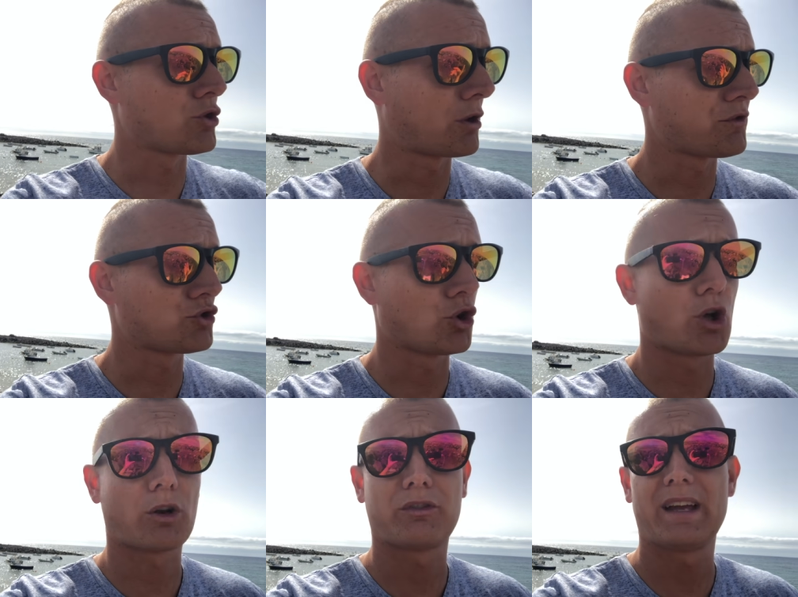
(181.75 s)
surf
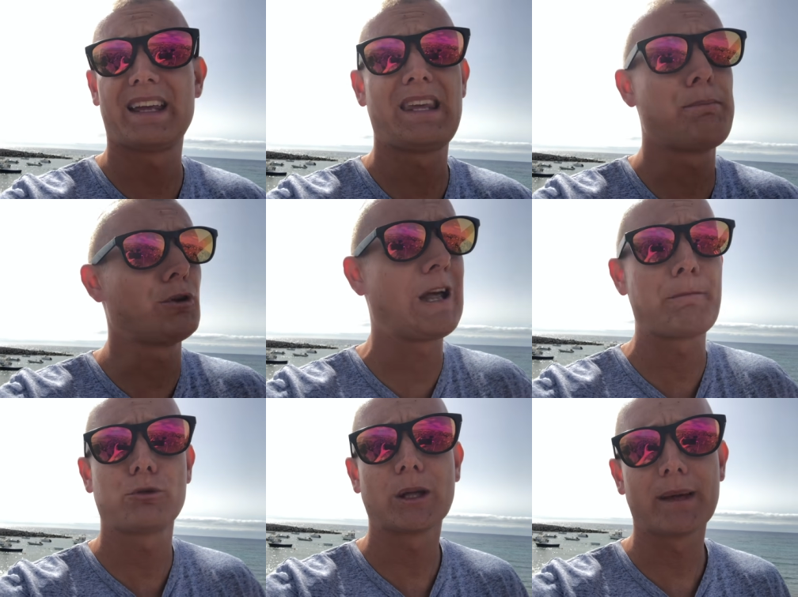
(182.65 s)
surf e chi più ne
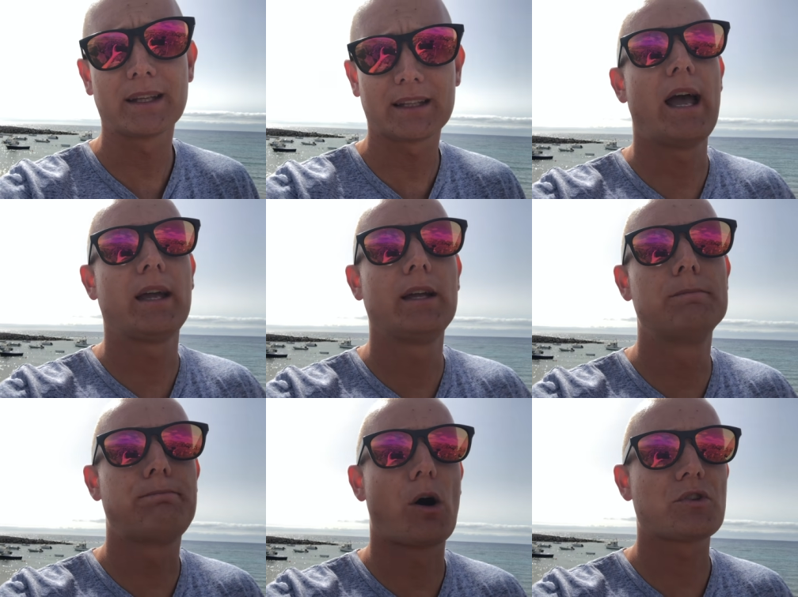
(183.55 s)
ha più ne metta, è
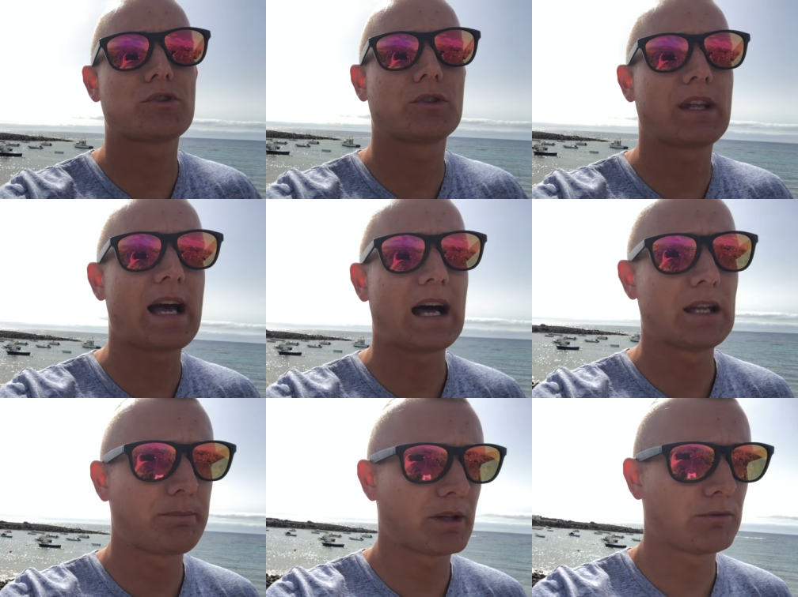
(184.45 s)
il posto
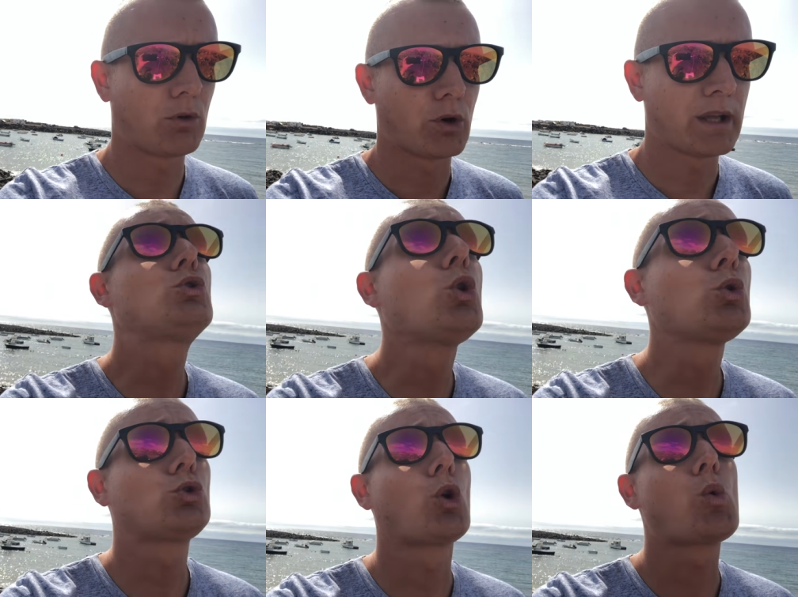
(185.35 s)
ideale per voi.
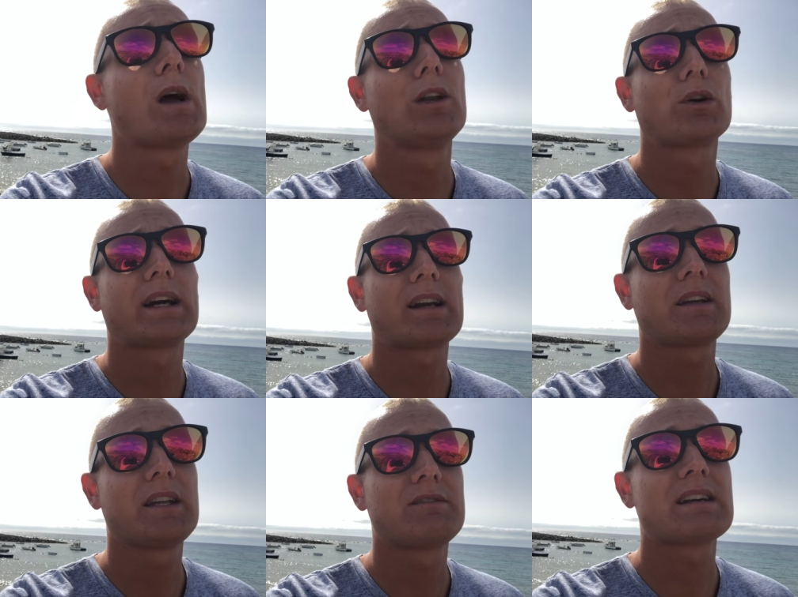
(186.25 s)
Tutto quello che
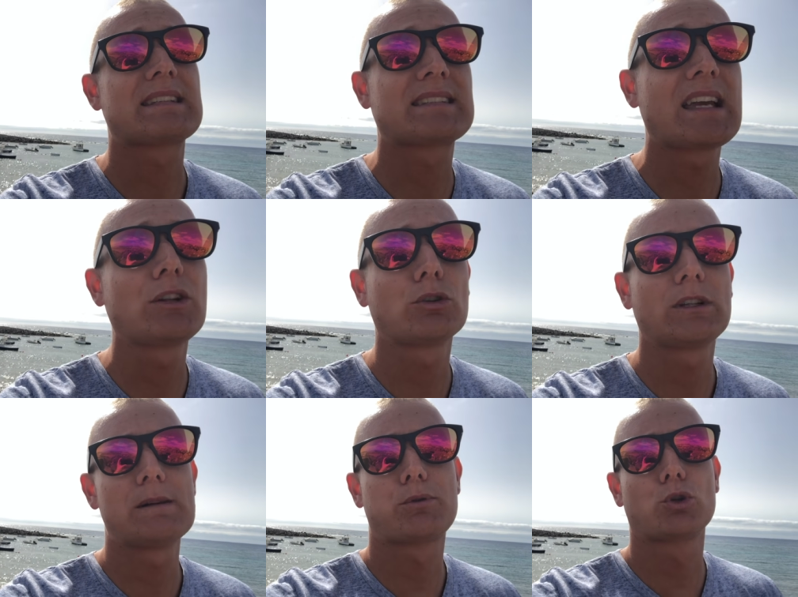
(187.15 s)
arriva, se non
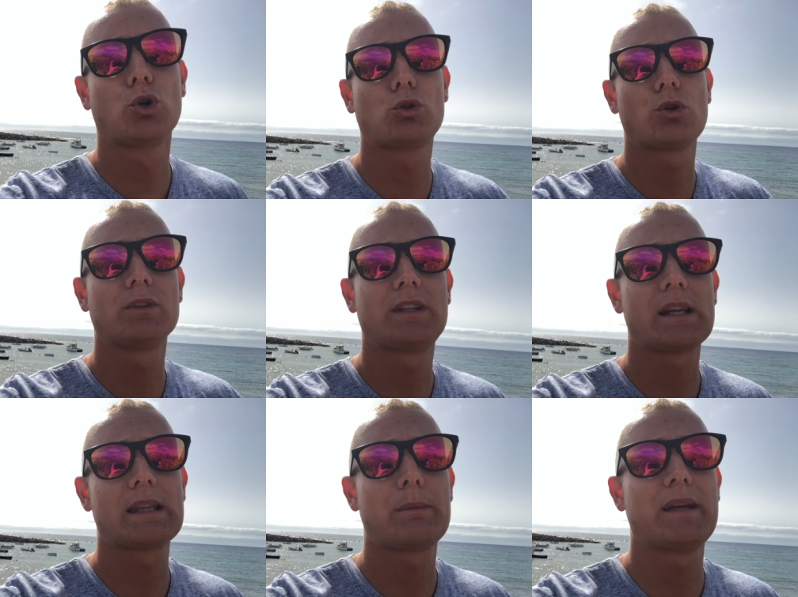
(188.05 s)
è prodotto
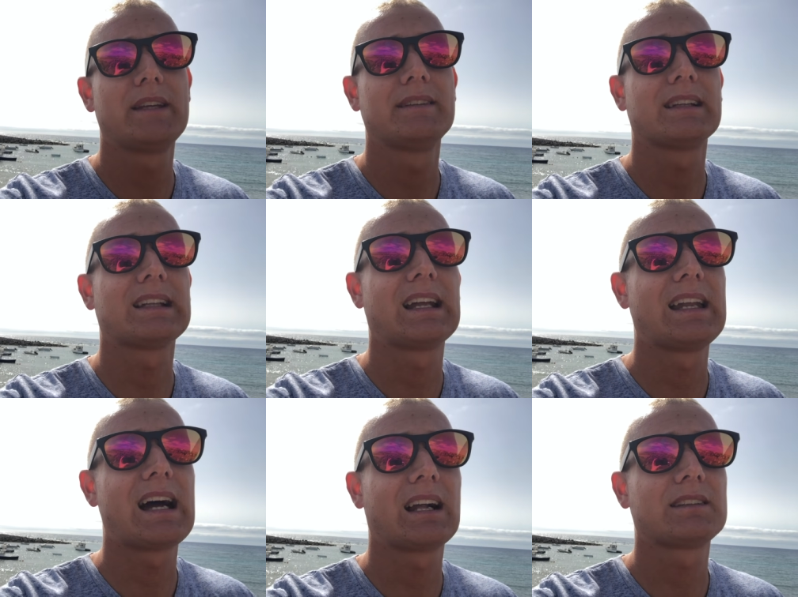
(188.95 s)
internamente
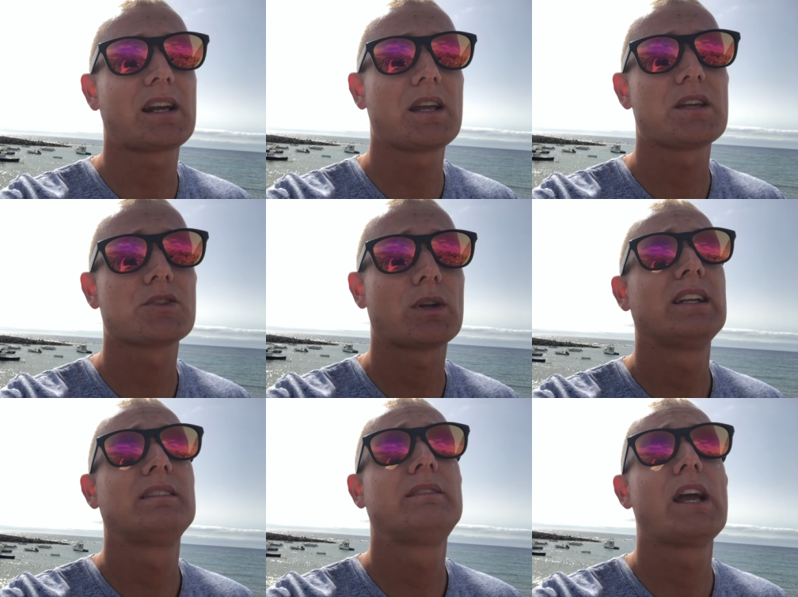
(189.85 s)
dalle altre isole,
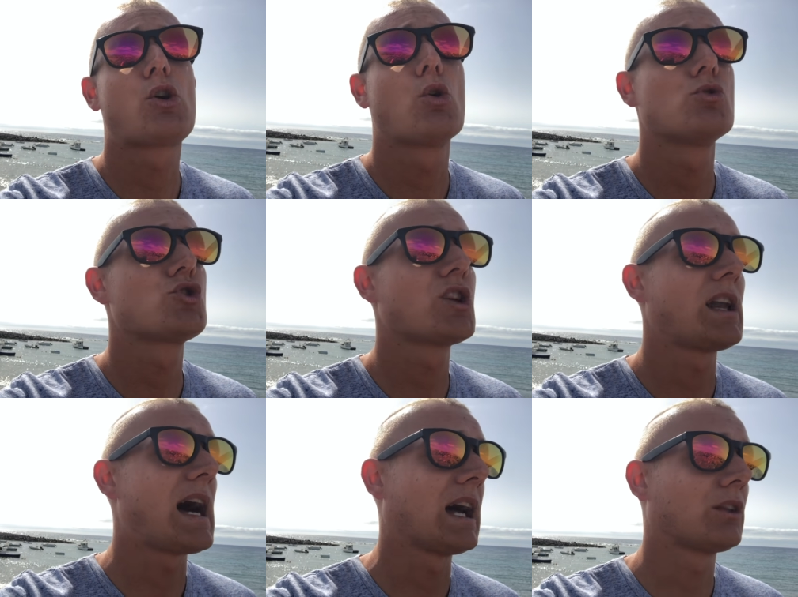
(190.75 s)
è
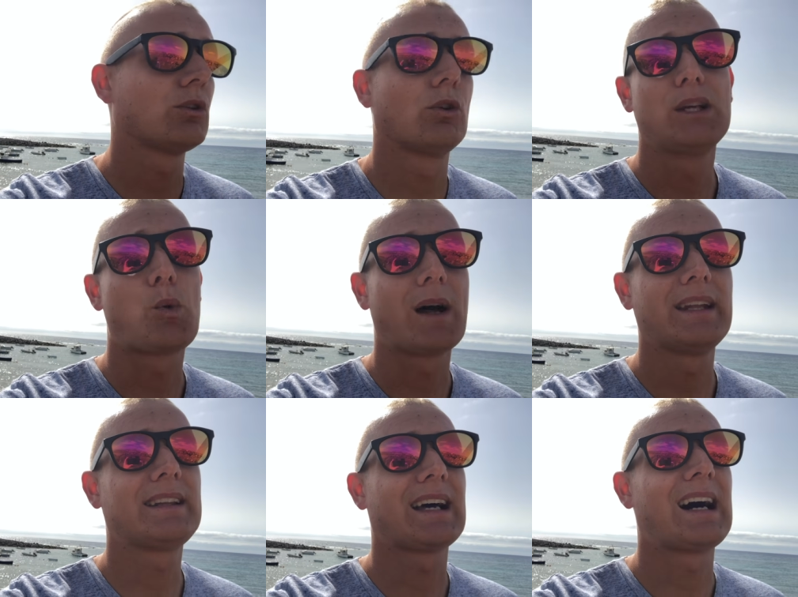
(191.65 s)
decongelato di
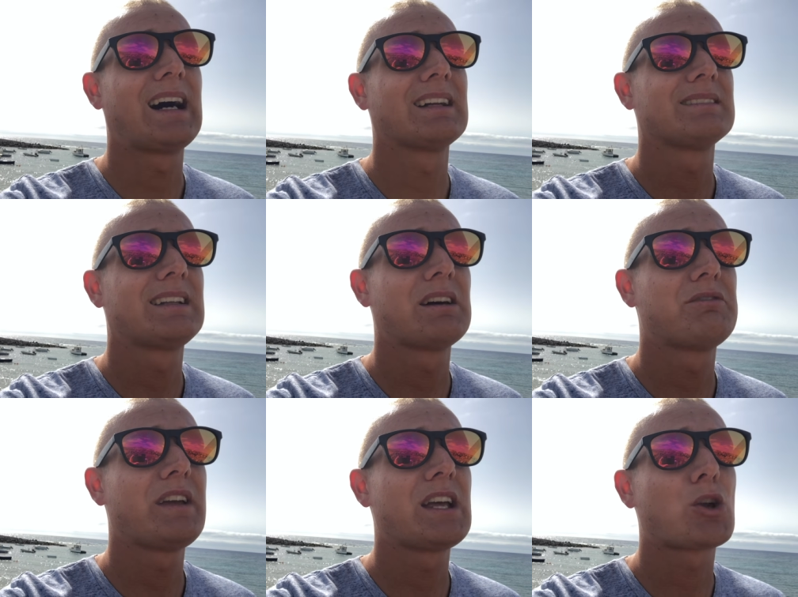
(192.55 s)
qualità
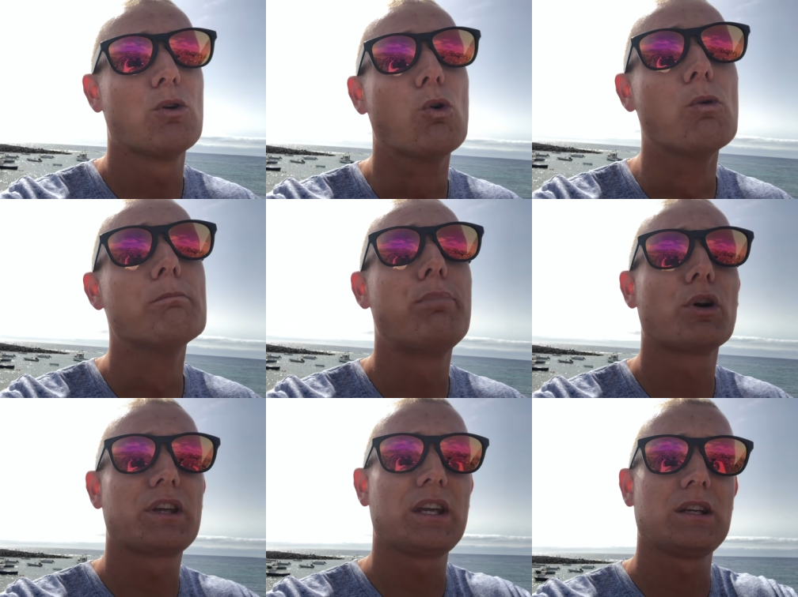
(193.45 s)
davvero un
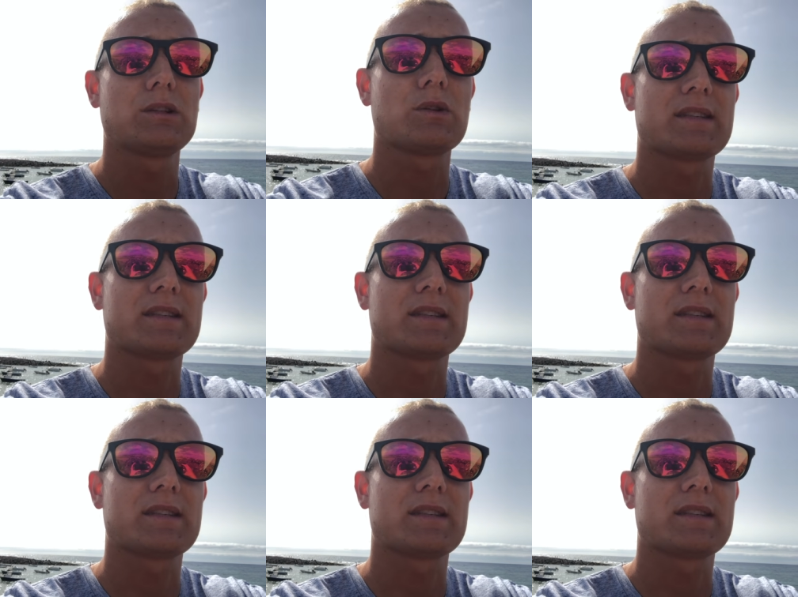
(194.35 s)
pochino